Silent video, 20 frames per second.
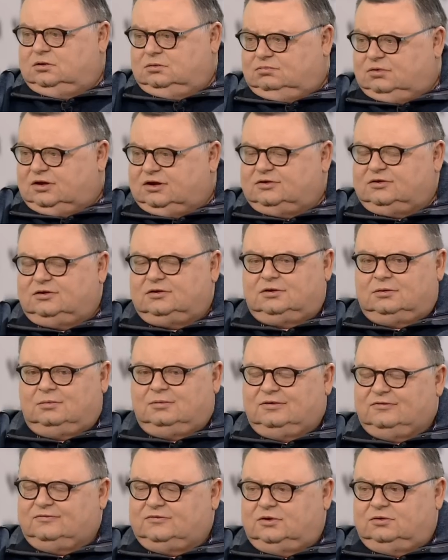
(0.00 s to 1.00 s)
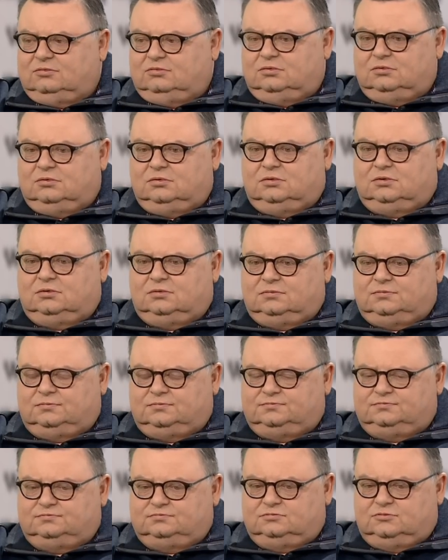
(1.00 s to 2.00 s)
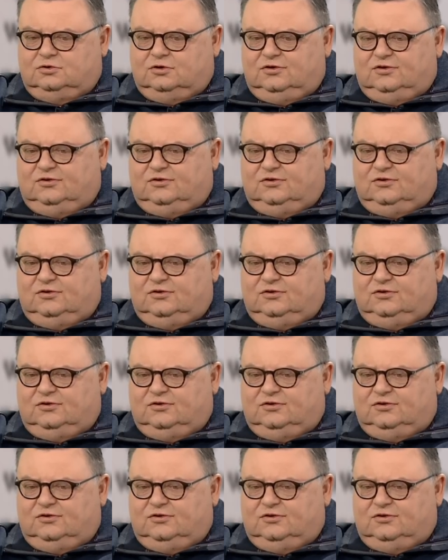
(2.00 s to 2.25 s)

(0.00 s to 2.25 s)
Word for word: To bardzo zabawne było. O